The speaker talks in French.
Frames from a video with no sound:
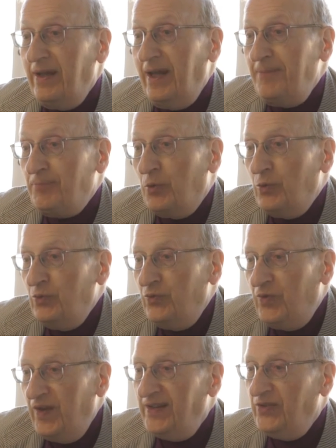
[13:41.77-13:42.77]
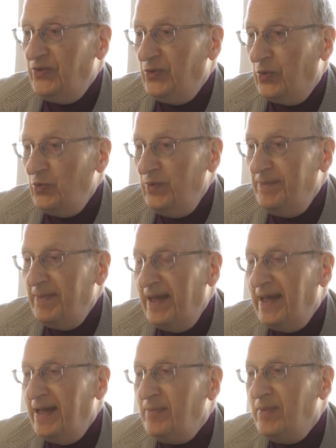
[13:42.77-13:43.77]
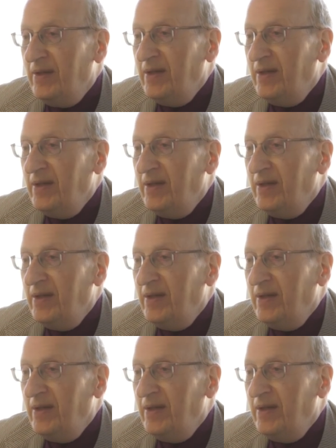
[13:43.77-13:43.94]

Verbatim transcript: éprouver sur lui-même